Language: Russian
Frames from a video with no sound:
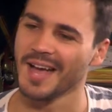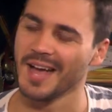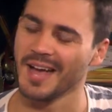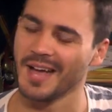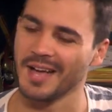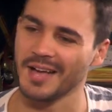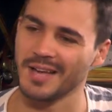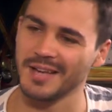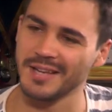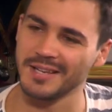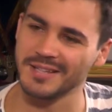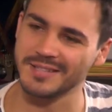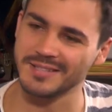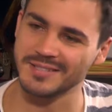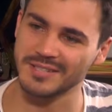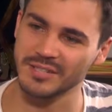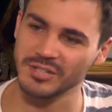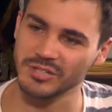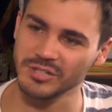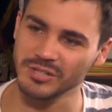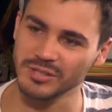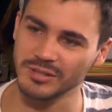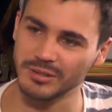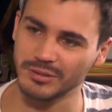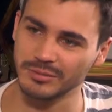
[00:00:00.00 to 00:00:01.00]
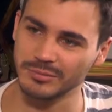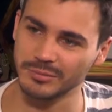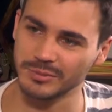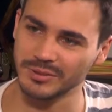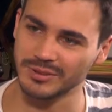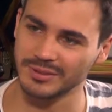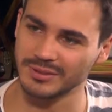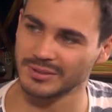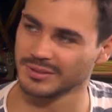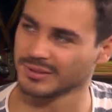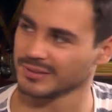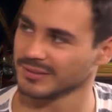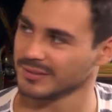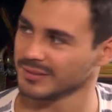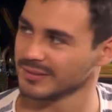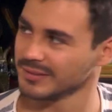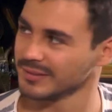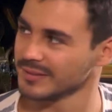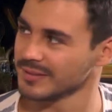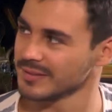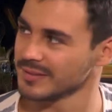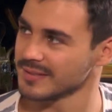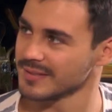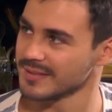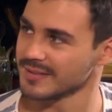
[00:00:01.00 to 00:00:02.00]
А скажи, вот
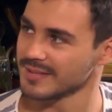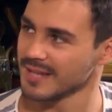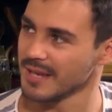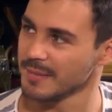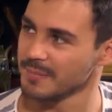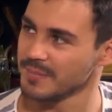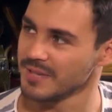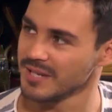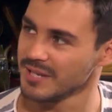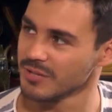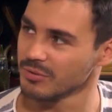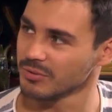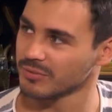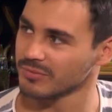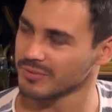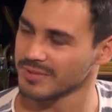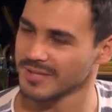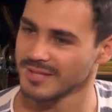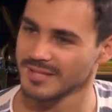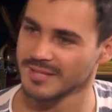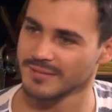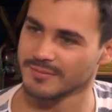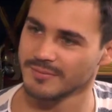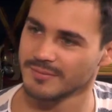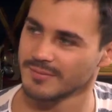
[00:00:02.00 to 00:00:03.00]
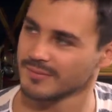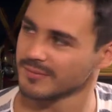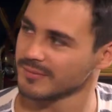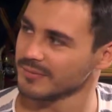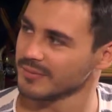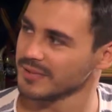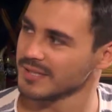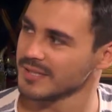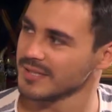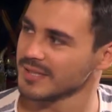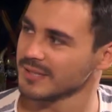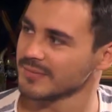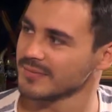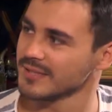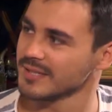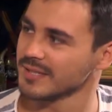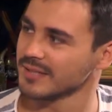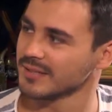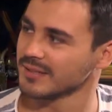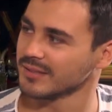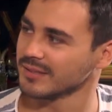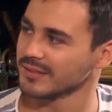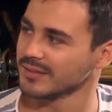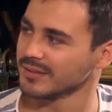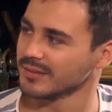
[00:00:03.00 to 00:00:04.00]
э, за период вот, этих вот этих всех
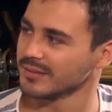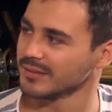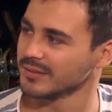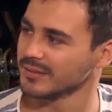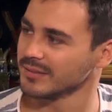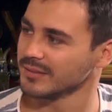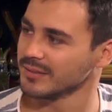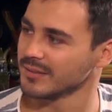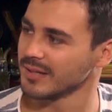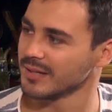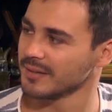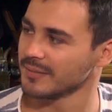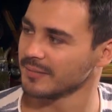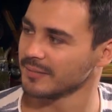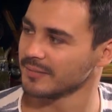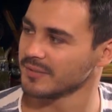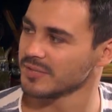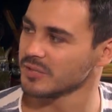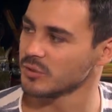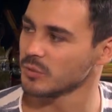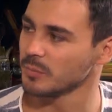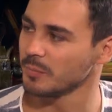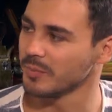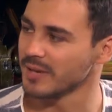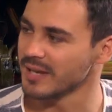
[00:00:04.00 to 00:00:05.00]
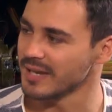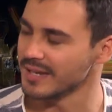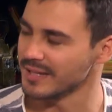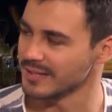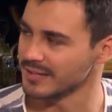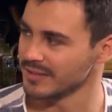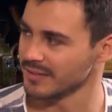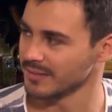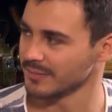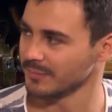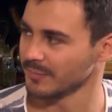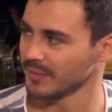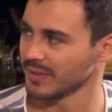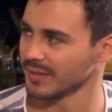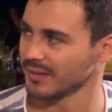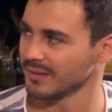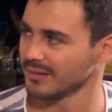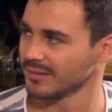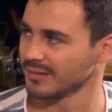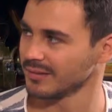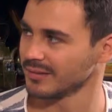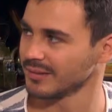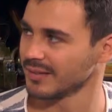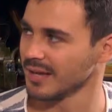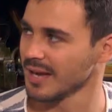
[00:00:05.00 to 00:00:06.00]
э, выступлений,
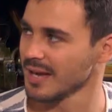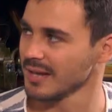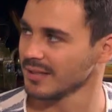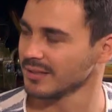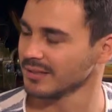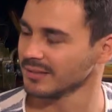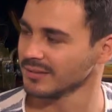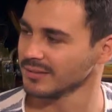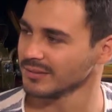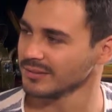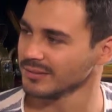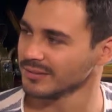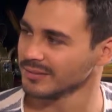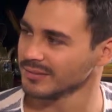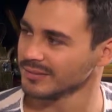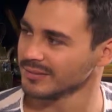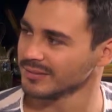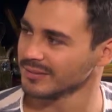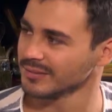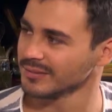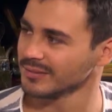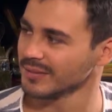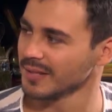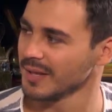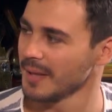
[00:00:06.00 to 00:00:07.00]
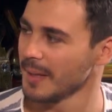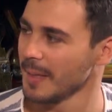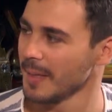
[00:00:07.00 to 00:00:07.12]
э, как э,